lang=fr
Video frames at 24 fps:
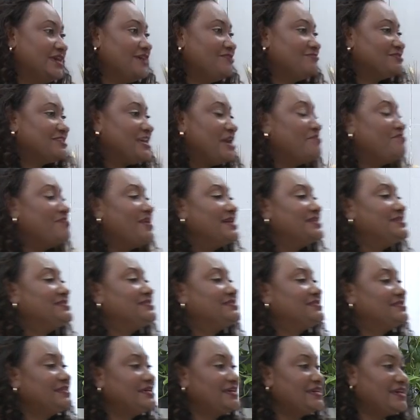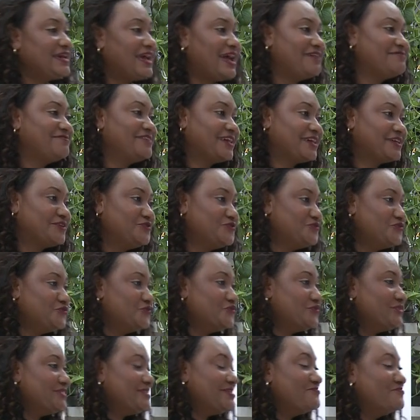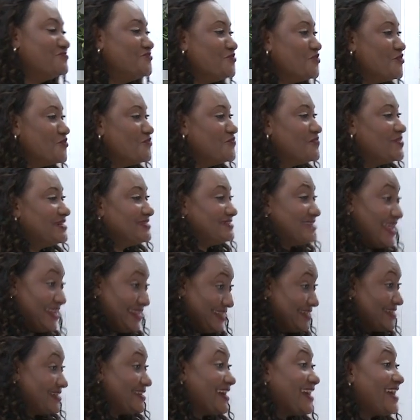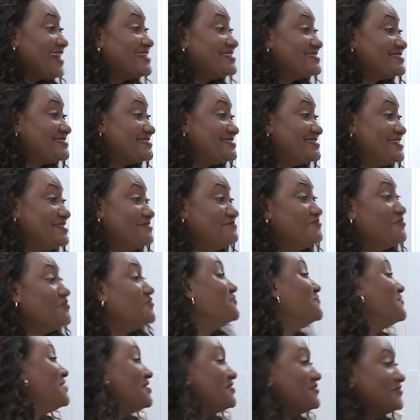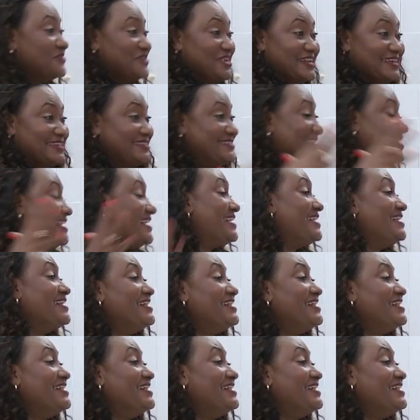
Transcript: Vous avez passé avec nous des moments d'allégresse, des moments où on était